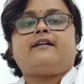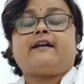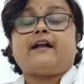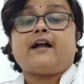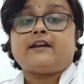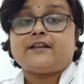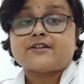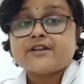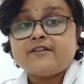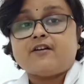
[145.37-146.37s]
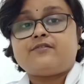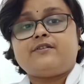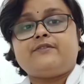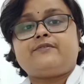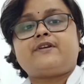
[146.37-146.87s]
আর কারেকশন অফ
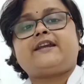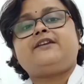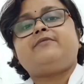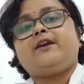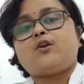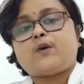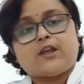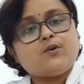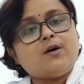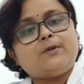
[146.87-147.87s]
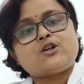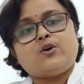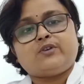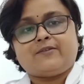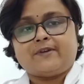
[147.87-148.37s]
রিফ্র্যাক্টিভ এররকেও আমরা
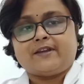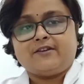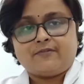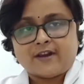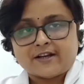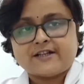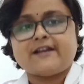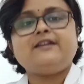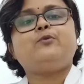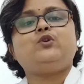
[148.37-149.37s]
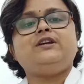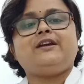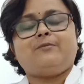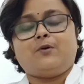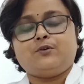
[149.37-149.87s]
সংক্ষেপে রিফ্র্যাকশানই বলি
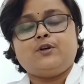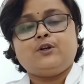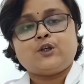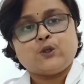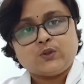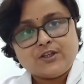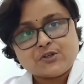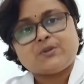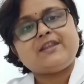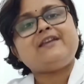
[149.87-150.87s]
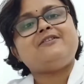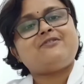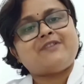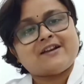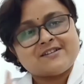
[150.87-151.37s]
এবং সত্যি সত্যি
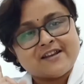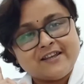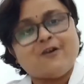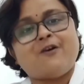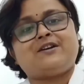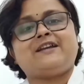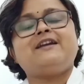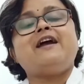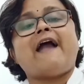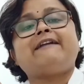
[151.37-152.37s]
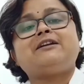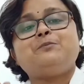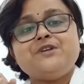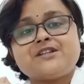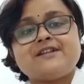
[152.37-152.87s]
রিফ্র্যাকশানই ঘটে একটা
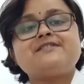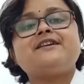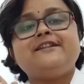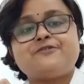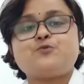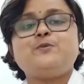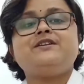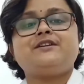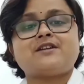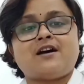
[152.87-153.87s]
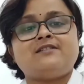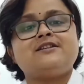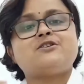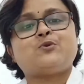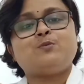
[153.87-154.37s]
বিশেষ ইনস্ট্রুমেন্টের
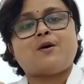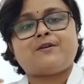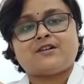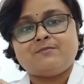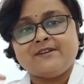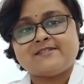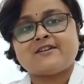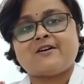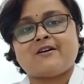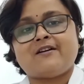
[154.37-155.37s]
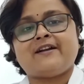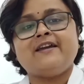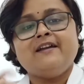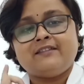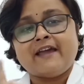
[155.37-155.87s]
সাহায্যে যখন পাওয়ারটা মেজার করা
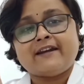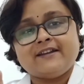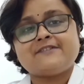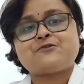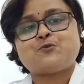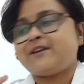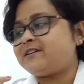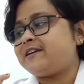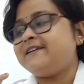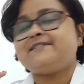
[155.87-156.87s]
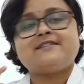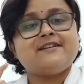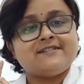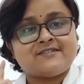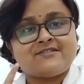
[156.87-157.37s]
হয় দ্যাট ইনস্ট্রুমেন্ট ইজ
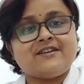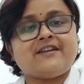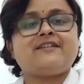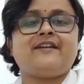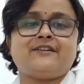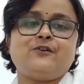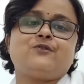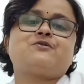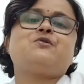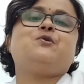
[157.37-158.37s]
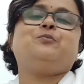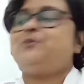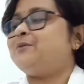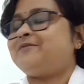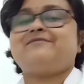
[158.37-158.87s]
স্টিক ডেটনোস্কোপ
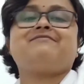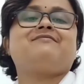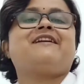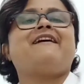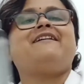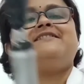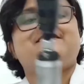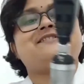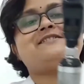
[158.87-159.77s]
হেয়ার